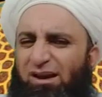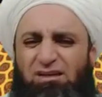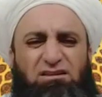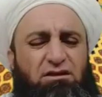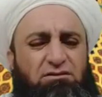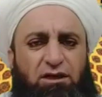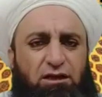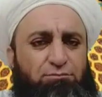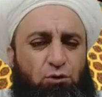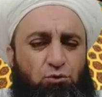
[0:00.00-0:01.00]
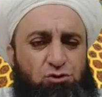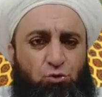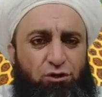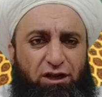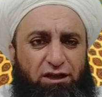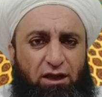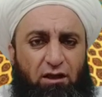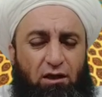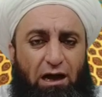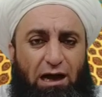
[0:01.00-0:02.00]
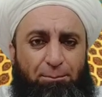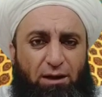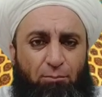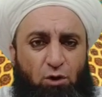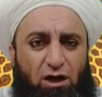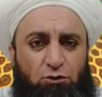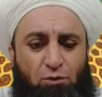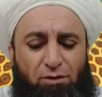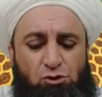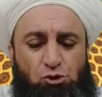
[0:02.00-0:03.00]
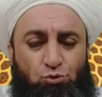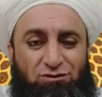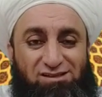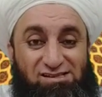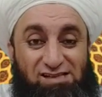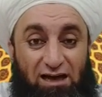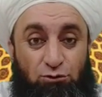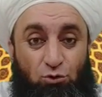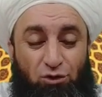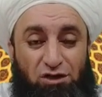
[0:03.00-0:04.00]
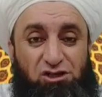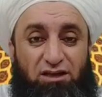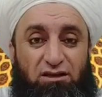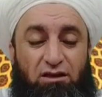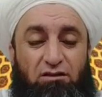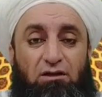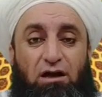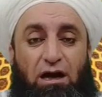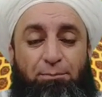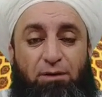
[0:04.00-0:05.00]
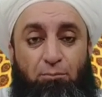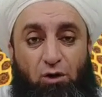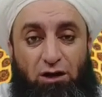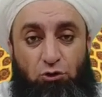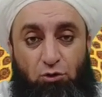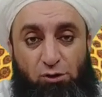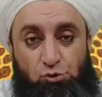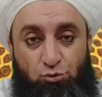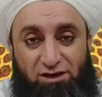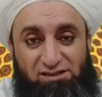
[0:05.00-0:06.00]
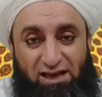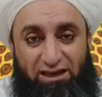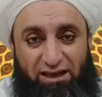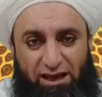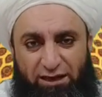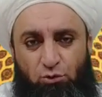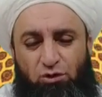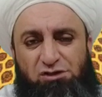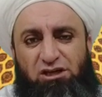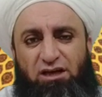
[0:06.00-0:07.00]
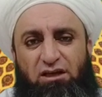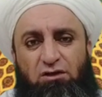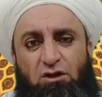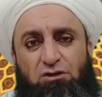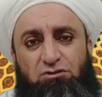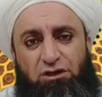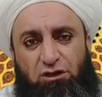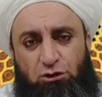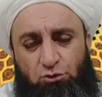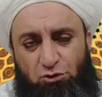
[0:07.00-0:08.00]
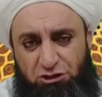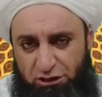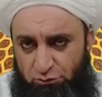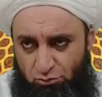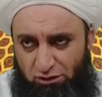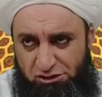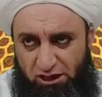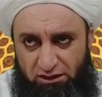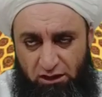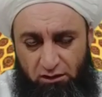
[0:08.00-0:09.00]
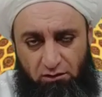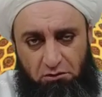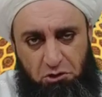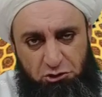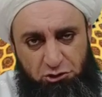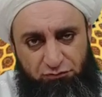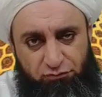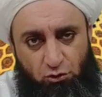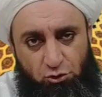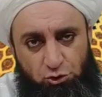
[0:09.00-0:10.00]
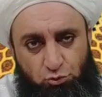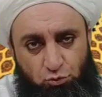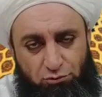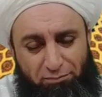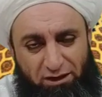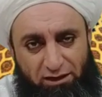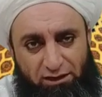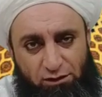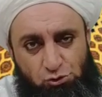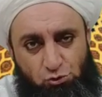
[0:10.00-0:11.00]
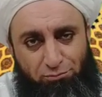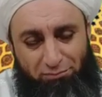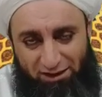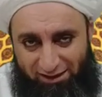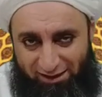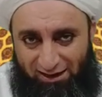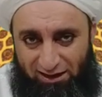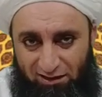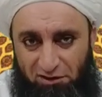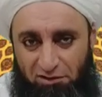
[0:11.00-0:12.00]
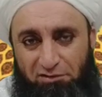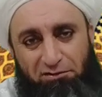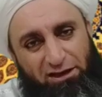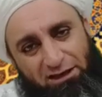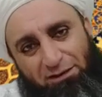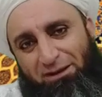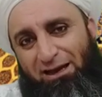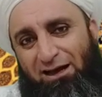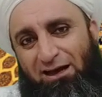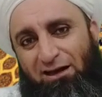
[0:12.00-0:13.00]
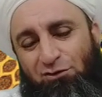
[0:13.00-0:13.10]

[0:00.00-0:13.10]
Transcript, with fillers: लिहाजा ये तरीक़त में कोई ज़रूरी नहीं है आपका मुराद और मकसूद ज़ात होना चाहिए आपका मुराद और मकसूद रज़ाई इलाही होना चाहिए तरीक़त और शरीत होना चाहिए कशफ और शहूद मिल गया सो मिल गया नहीं मिला